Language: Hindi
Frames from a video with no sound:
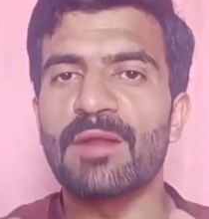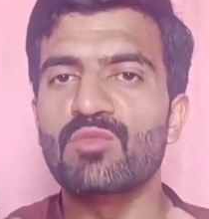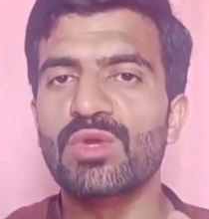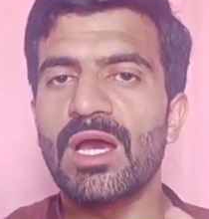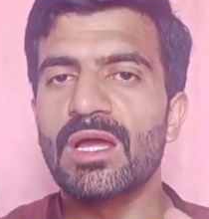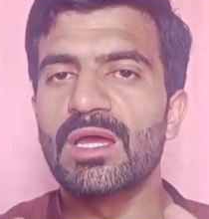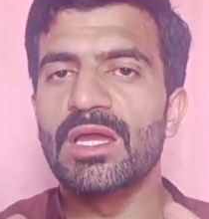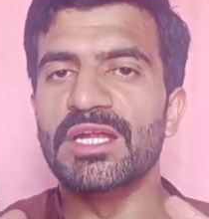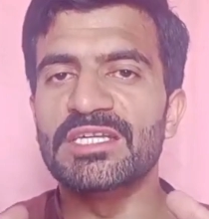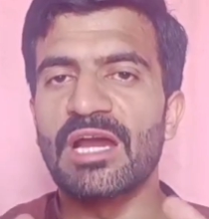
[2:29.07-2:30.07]
फार्मूला
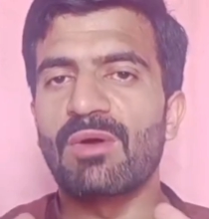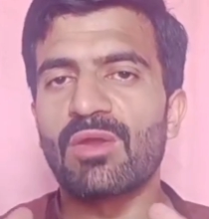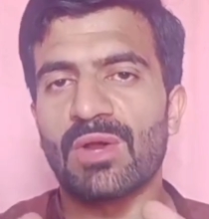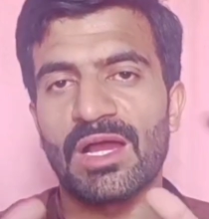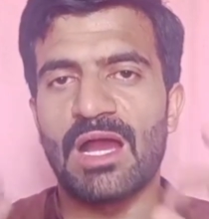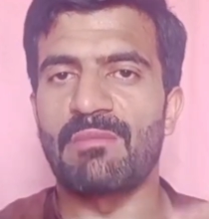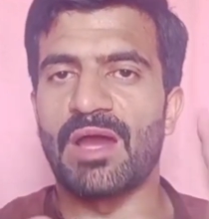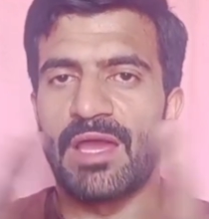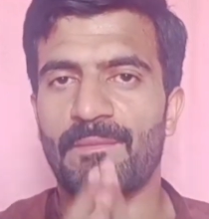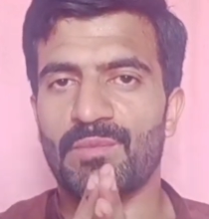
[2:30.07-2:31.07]
इंडिया वालों का
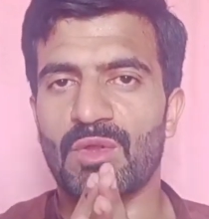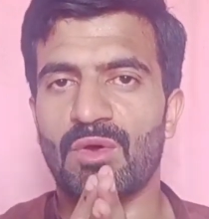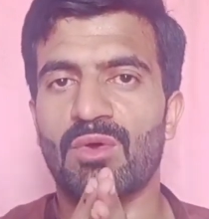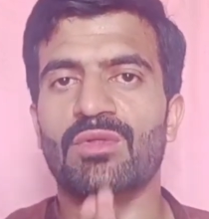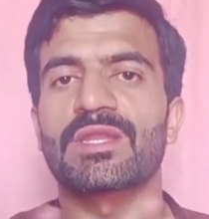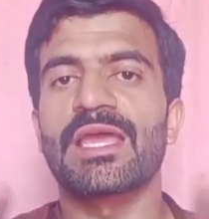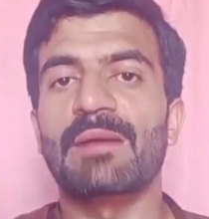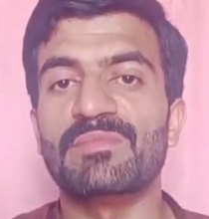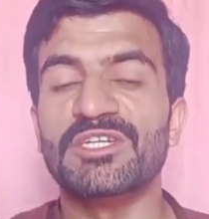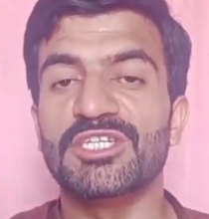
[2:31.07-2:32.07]
काम आया और उसने
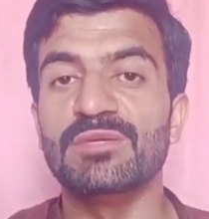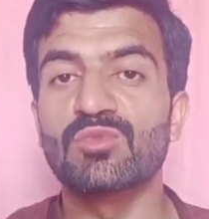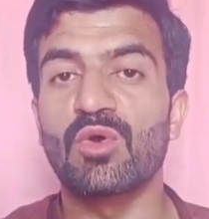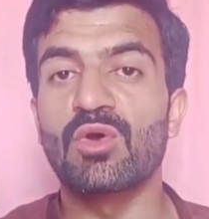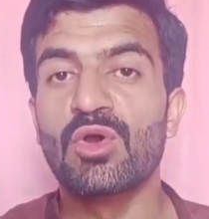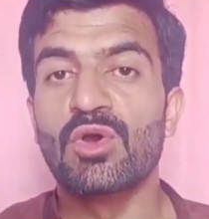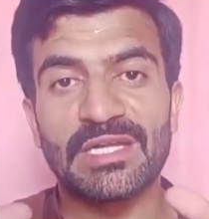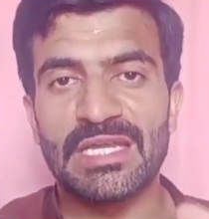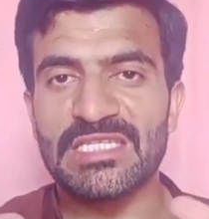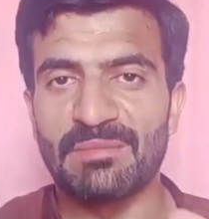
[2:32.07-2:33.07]
अपनी टीम को
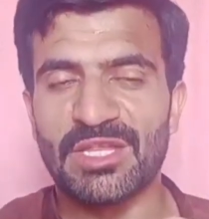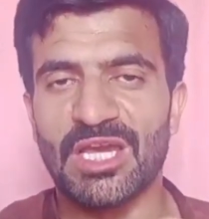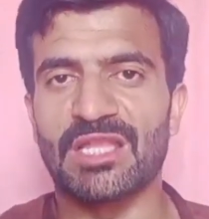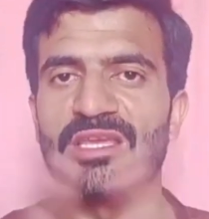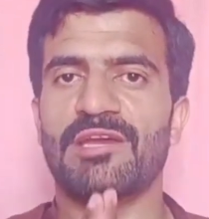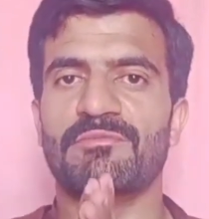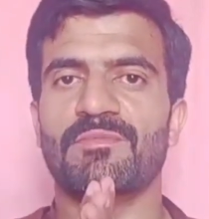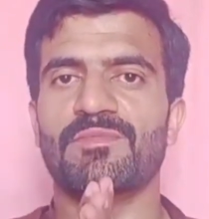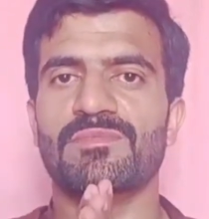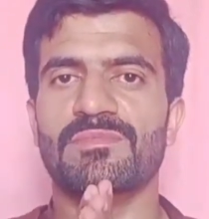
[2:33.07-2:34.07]
फिटनेस से बचा दिया
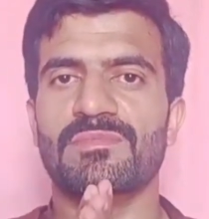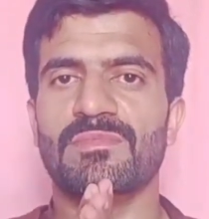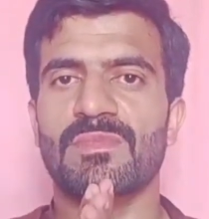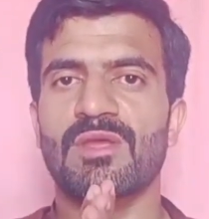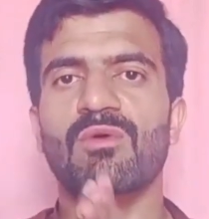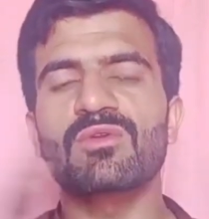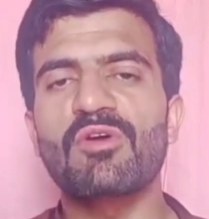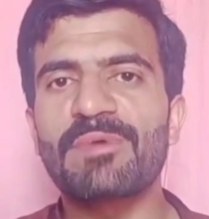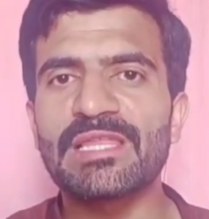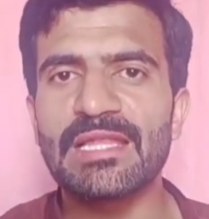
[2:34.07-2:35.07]

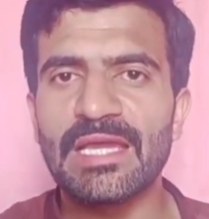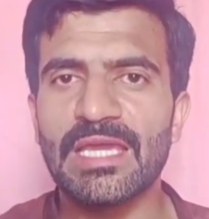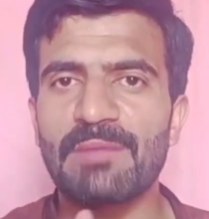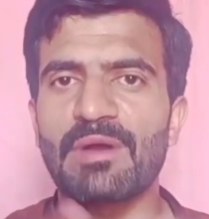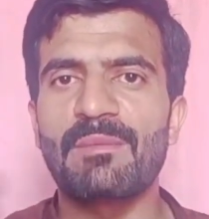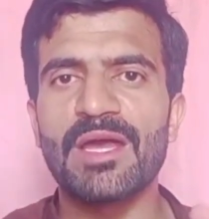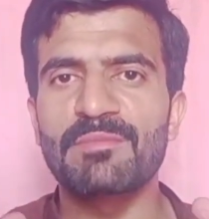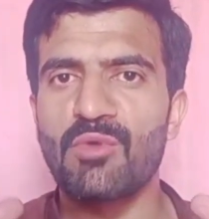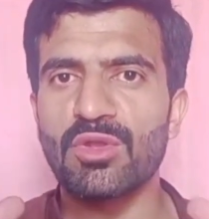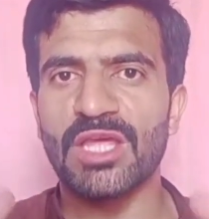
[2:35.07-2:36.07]
उनको पता था कि अब
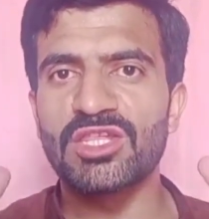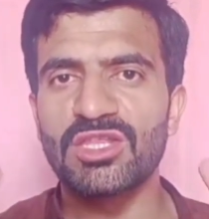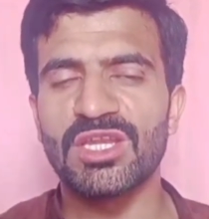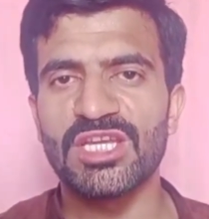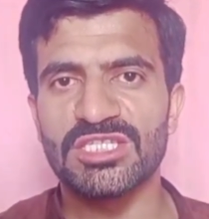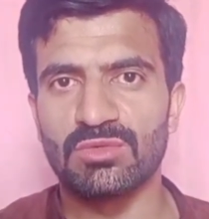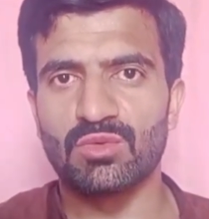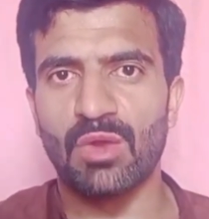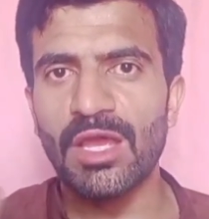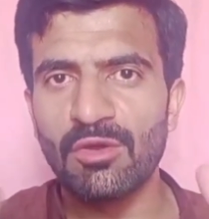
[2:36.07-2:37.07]
हमारी बहुत अच्छी तरीके से
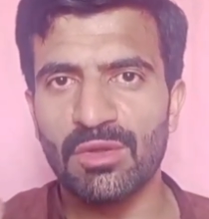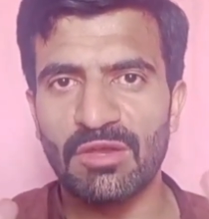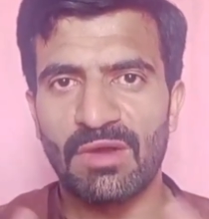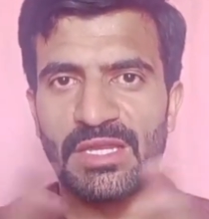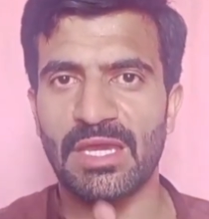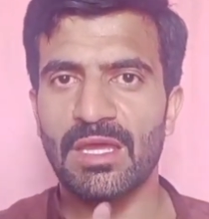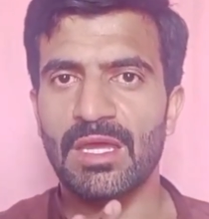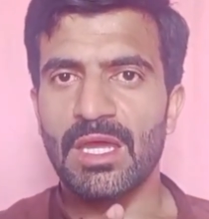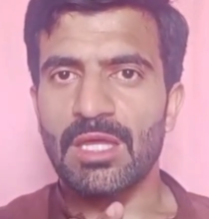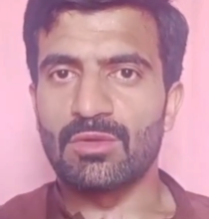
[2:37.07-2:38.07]
धुलाई होने वाली है
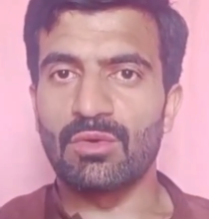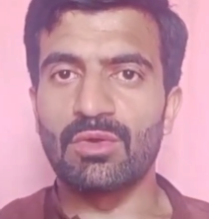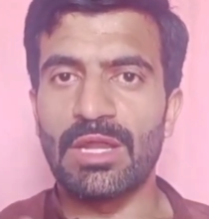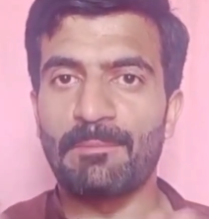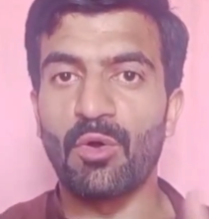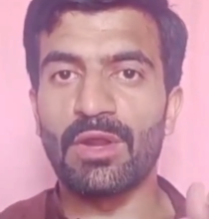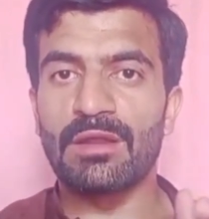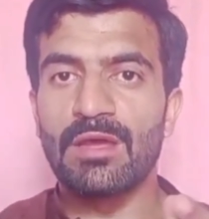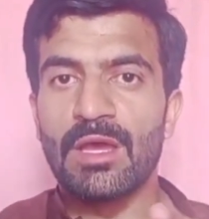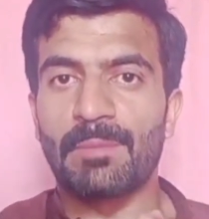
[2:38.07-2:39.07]
तो उन्होंने
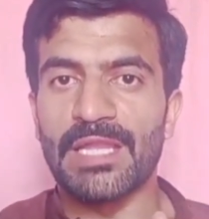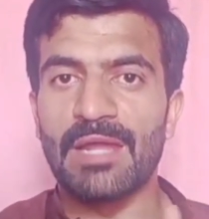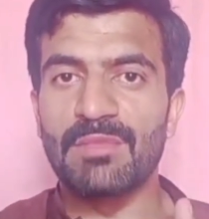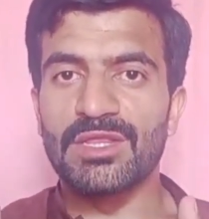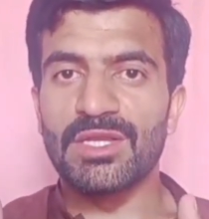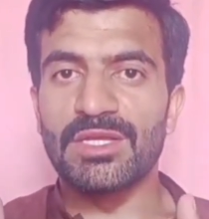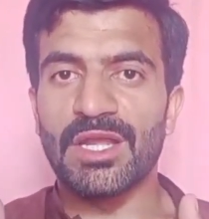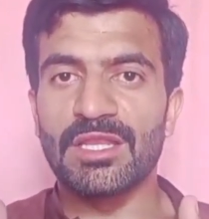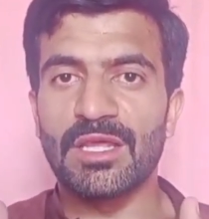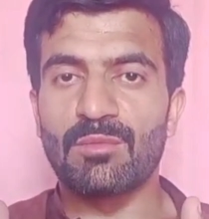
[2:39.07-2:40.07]
फौरन प्रधानमंत्री
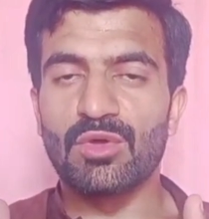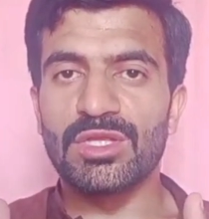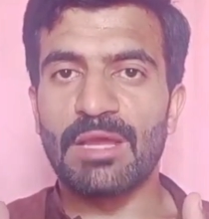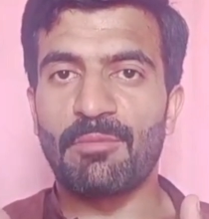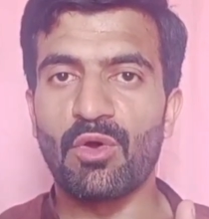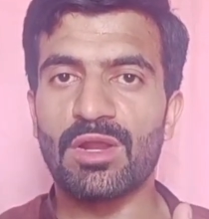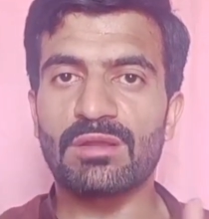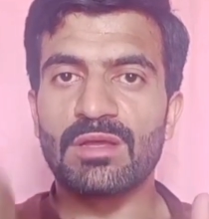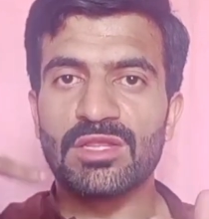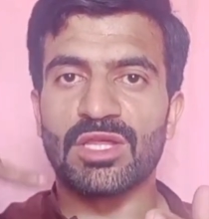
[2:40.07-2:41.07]
नरेंद्र मोदी ने
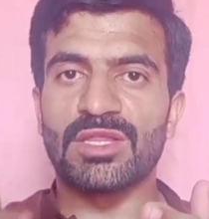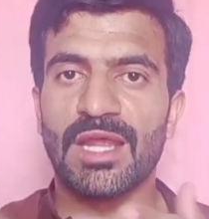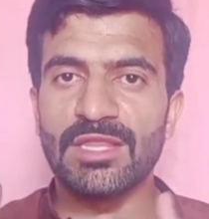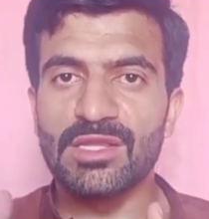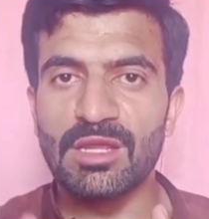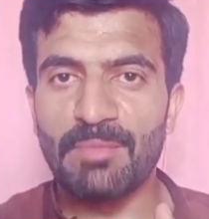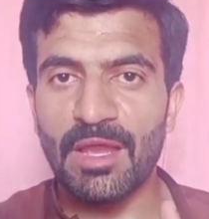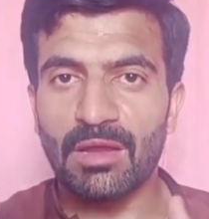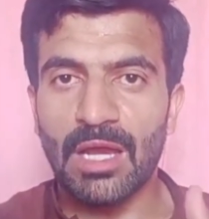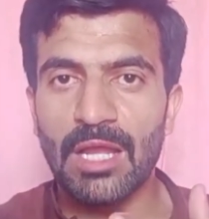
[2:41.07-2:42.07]
फौरन चंद्रयान थ्री
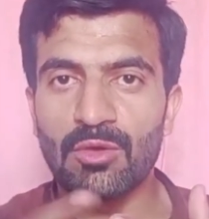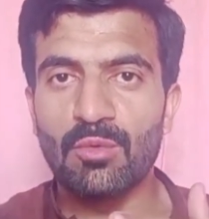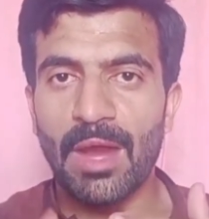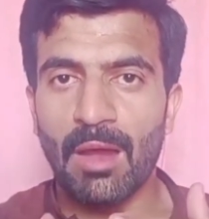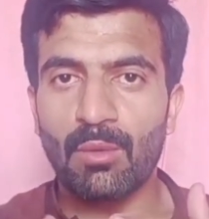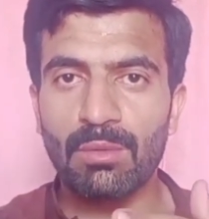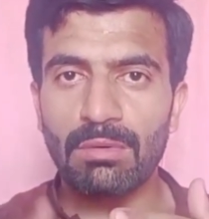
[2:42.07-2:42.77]
पे काल घुमाया